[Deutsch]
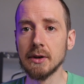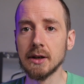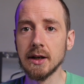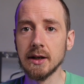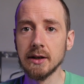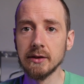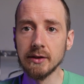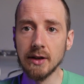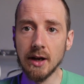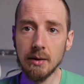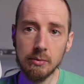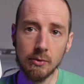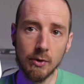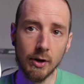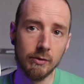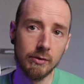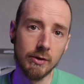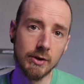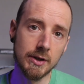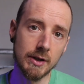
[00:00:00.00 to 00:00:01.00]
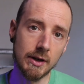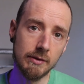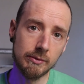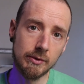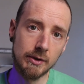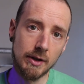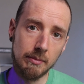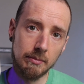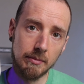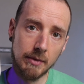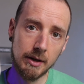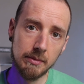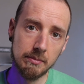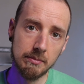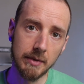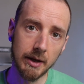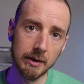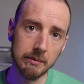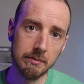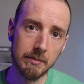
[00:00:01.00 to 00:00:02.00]
ein kleines Upgrade verschafft und habe meinen
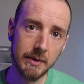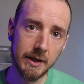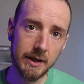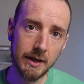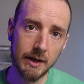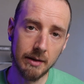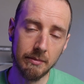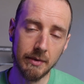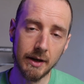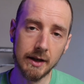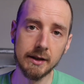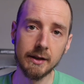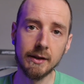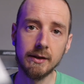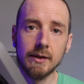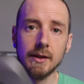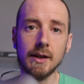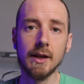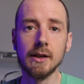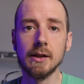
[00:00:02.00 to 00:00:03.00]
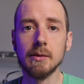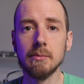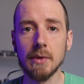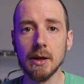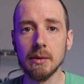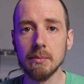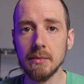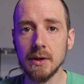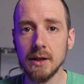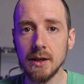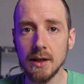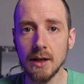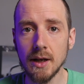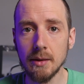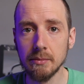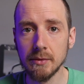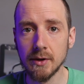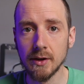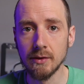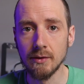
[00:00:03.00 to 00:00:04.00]
Mac Mini M1 gegen den Mac Mini
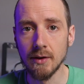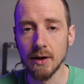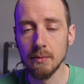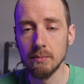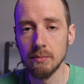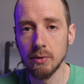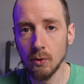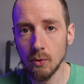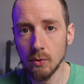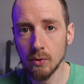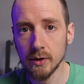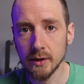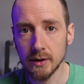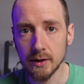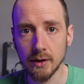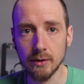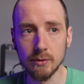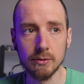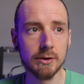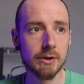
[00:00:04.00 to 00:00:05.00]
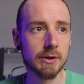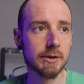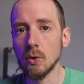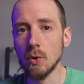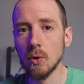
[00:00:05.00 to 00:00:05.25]
M2 Pro getauscht.